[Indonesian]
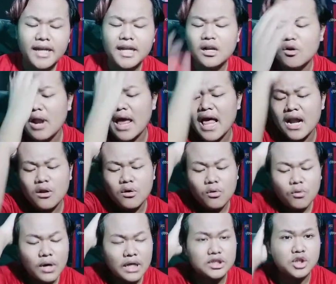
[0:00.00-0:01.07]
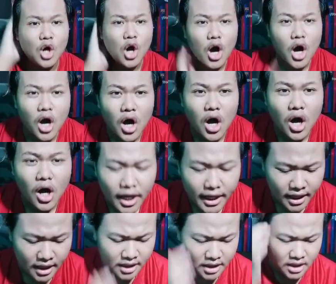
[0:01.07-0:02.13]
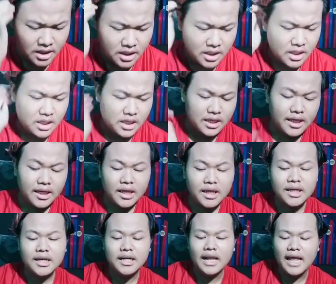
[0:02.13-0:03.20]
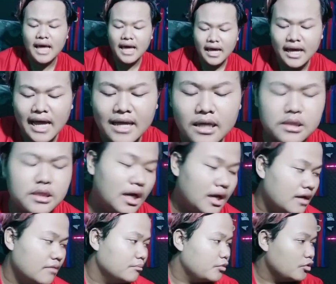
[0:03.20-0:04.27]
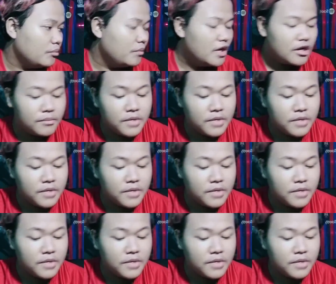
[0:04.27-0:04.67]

Pengennya Ronaldo gue, coy. Inilah kak, ya ampun